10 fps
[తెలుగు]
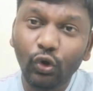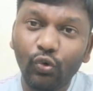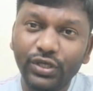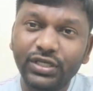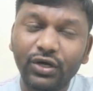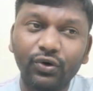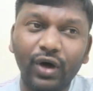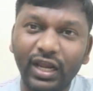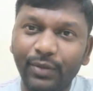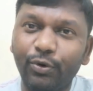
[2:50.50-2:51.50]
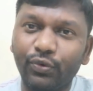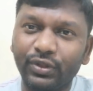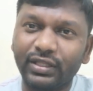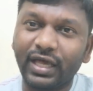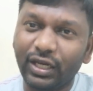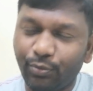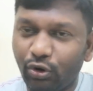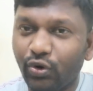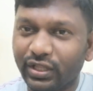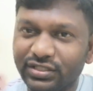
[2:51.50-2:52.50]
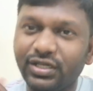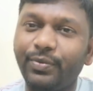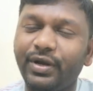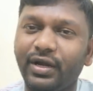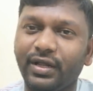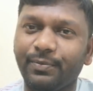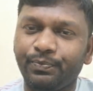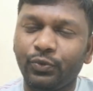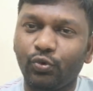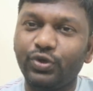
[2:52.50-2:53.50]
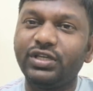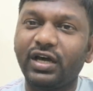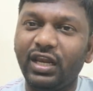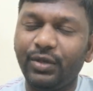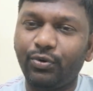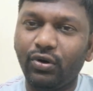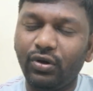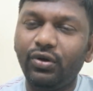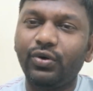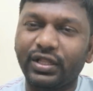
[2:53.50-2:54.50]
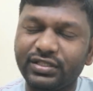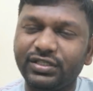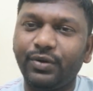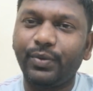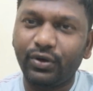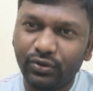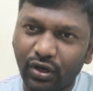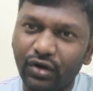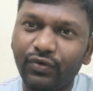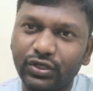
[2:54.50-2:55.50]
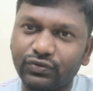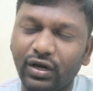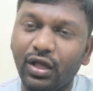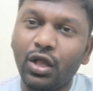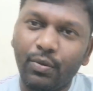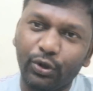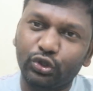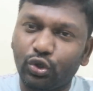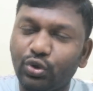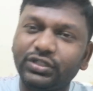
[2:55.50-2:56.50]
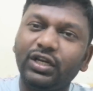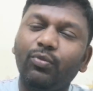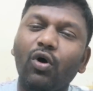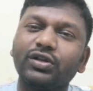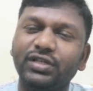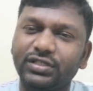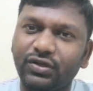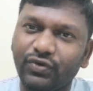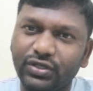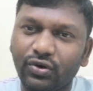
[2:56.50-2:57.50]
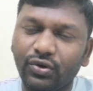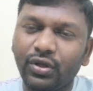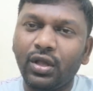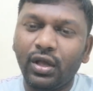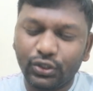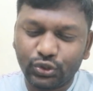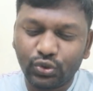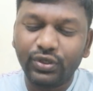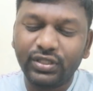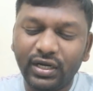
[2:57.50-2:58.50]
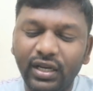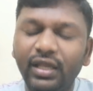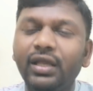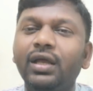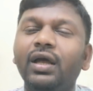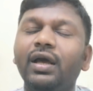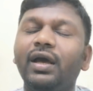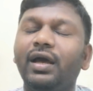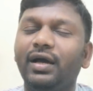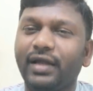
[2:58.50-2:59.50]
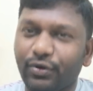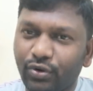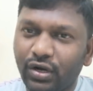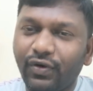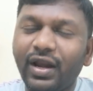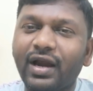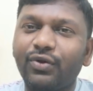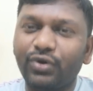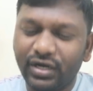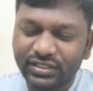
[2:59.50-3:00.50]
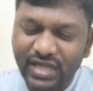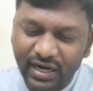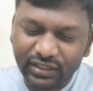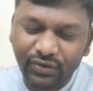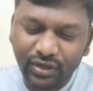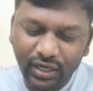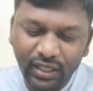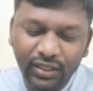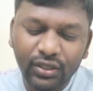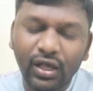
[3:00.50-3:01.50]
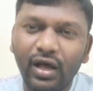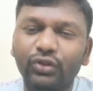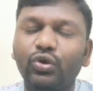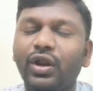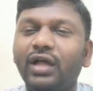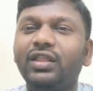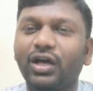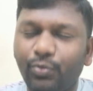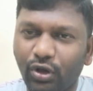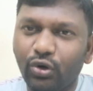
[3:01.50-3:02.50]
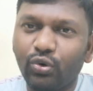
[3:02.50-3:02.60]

వైజాగ్ అల్లీపురం ఉంది కదా అల్లీపురంలో ఒక అతను చనిపోయాడంట వైజాగ్ అలీపురంలో ఒక అతను చనిపోయాడు కరోనా వైరస్ వల్ల మొత్తం రోడ్స్ అన్ని బ్లాక్ చేశారు వైజాగ్లో సో ఇదండి ఎక్కడ ఉన్న వాళ్ళు ఎక్కడ ఉండండి జాగ్రత్తగా ఉండండి త్వరగా తగ్గిపోవాలని